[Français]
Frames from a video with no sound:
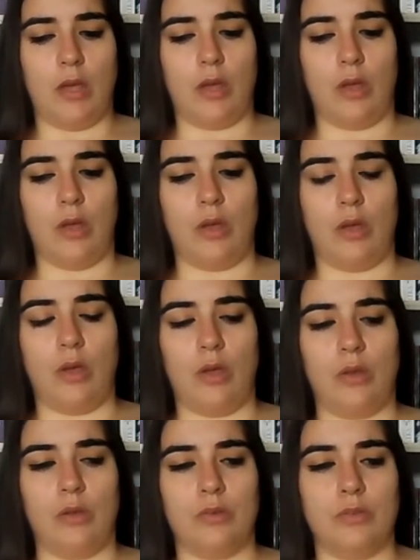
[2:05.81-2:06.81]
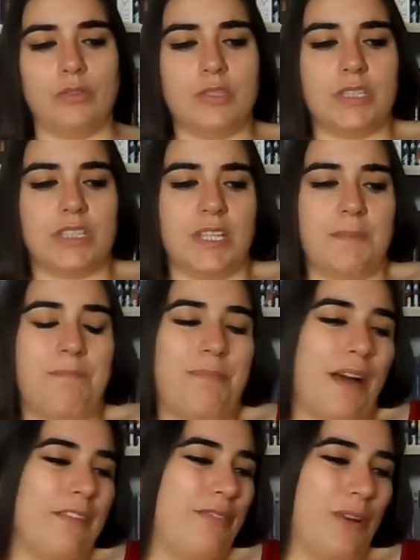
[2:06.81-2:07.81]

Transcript: Euh, j'ai pas